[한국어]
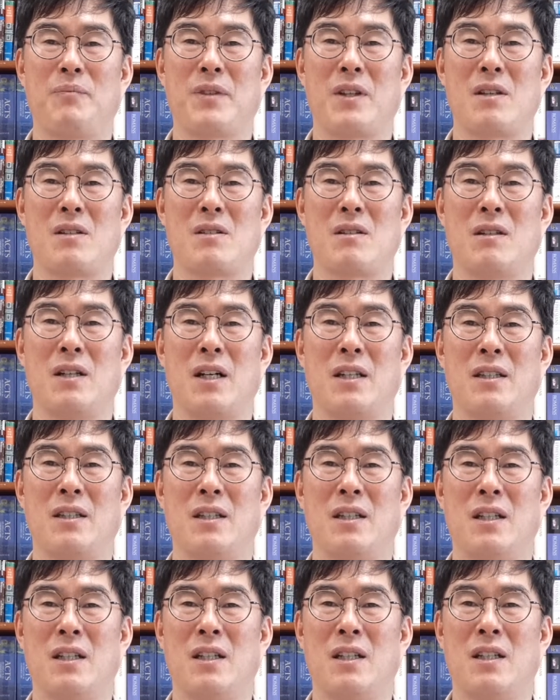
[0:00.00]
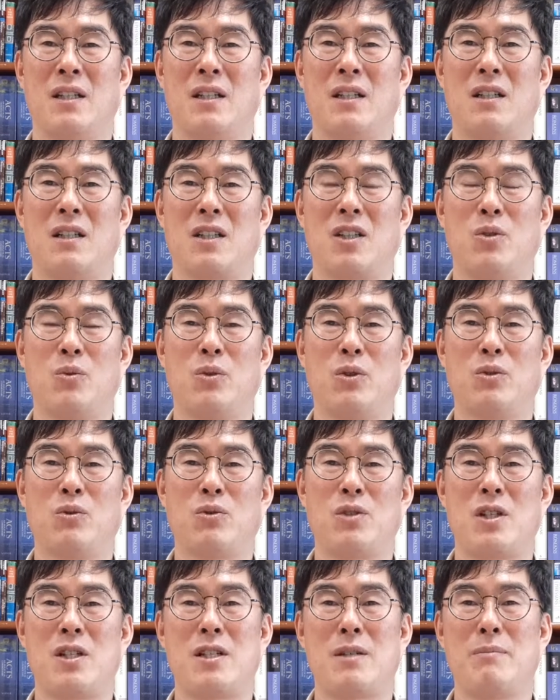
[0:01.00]
그래서 한 어, 기원 후
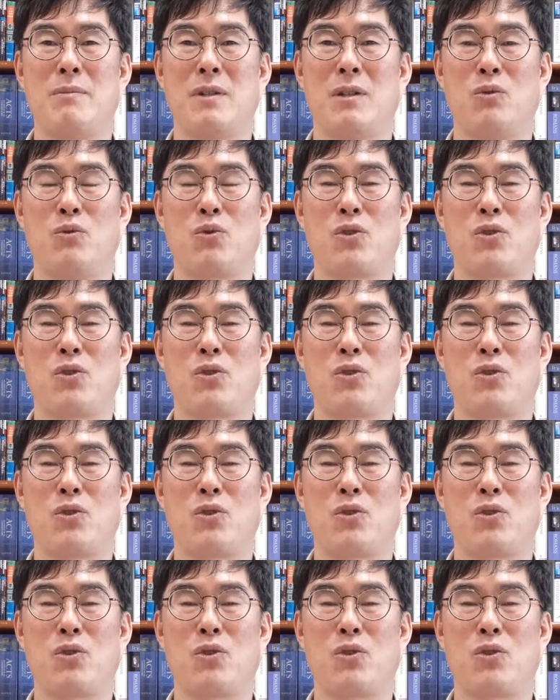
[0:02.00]
70년,